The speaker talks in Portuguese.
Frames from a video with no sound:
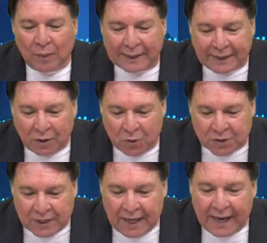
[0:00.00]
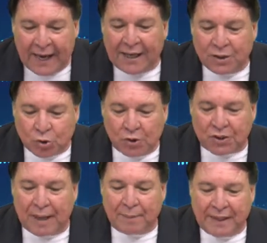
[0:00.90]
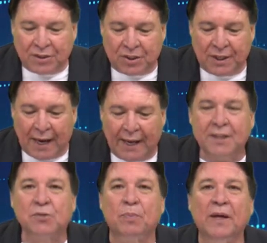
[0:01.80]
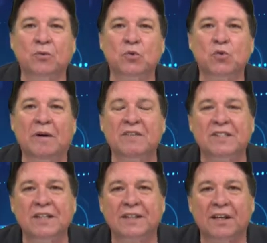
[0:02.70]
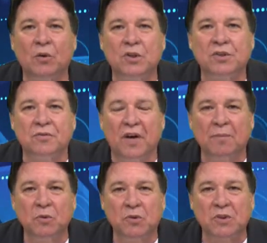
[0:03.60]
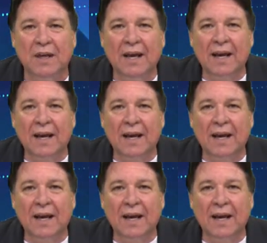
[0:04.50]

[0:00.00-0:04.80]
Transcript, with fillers: Matheus é justamente a respeito de uma visita que nós tivemos